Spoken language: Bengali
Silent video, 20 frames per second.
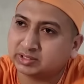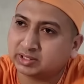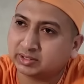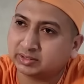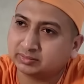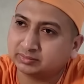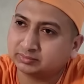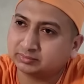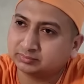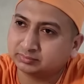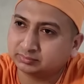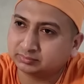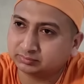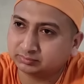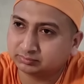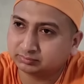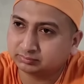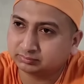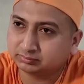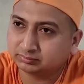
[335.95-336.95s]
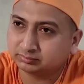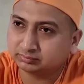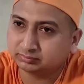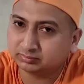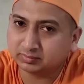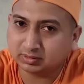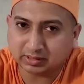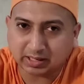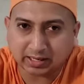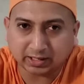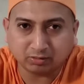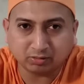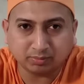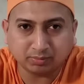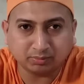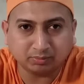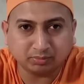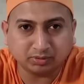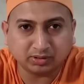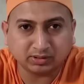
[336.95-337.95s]
চায় এটা আগেও
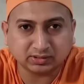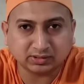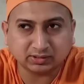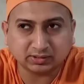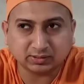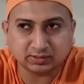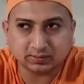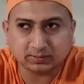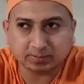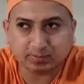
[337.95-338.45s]
আমি বলেছি